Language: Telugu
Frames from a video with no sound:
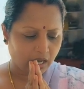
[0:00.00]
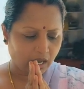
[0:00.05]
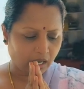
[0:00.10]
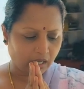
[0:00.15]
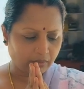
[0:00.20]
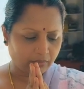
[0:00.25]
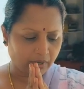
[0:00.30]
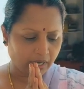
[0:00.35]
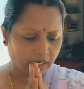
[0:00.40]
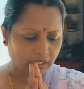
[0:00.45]

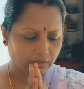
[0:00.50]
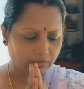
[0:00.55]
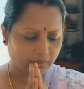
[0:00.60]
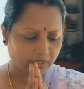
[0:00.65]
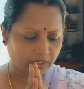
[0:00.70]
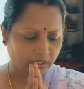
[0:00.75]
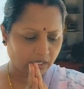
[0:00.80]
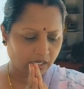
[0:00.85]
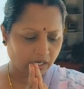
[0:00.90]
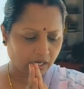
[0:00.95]
అరవై ఐదు
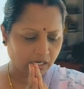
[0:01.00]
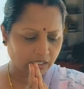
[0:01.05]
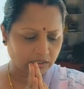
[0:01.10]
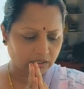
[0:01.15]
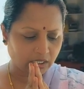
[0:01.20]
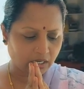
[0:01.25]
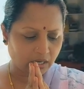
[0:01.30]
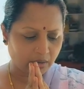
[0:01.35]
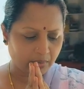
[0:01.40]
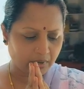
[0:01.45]
మంది
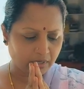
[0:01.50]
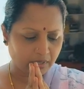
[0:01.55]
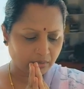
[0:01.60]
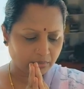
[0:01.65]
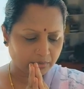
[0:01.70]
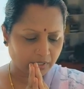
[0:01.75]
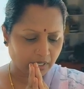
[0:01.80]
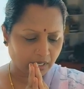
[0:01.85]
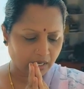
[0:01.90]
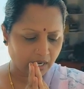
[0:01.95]
నిరాశయ
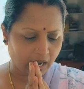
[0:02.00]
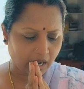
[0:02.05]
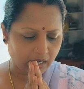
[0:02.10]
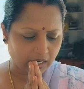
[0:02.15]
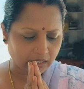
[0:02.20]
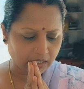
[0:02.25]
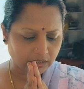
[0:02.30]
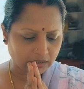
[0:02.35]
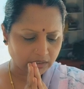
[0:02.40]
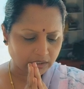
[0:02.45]
వయోబుద్ధులకు
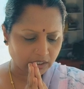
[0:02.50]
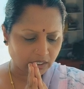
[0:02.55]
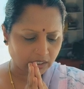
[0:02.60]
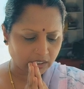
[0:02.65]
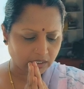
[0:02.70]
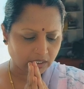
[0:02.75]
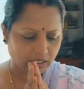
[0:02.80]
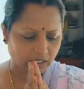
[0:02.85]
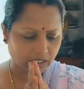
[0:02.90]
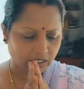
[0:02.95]
ఆకలి
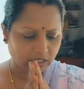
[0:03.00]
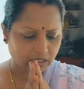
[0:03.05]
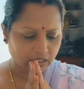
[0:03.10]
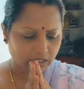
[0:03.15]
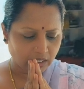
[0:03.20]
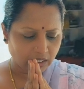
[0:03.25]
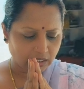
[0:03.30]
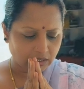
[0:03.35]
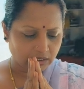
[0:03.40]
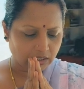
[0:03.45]
తీర్చడానికి
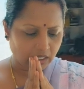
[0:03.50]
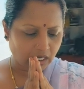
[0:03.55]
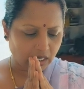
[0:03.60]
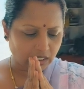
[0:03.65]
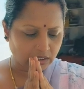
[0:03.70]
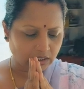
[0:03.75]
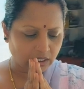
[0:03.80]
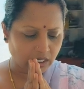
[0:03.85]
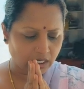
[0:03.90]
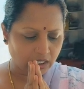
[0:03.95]
శ్రీ
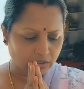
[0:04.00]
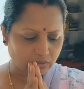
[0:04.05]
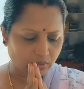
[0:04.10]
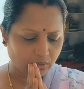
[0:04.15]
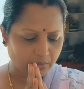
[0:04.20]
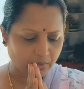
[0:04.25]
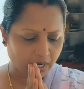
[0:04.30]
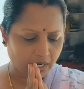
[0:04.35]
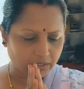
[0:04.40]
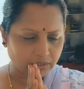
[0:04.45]
అంజనేయుల
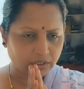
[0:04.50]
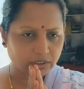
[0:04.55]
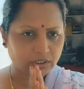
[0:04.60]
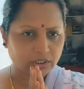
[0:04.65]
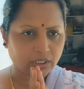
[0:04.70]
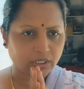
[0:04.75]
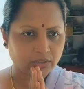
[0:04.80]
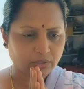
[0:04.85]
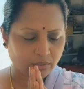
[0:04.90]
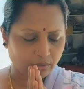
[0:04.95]
స్వామి
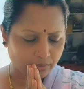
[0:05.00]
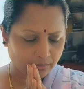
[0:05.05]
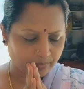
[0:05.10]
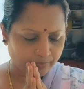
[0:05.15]
ఆశీస్సులతో